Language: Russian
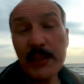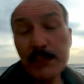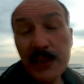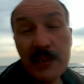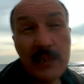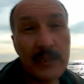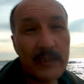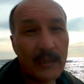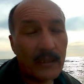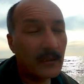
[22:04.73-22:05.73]
Опять
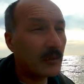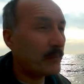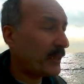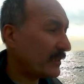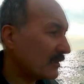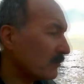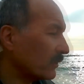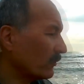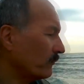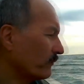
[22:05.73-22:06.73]
переклинило, опять
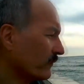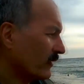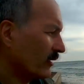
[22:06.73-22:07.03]
забыл.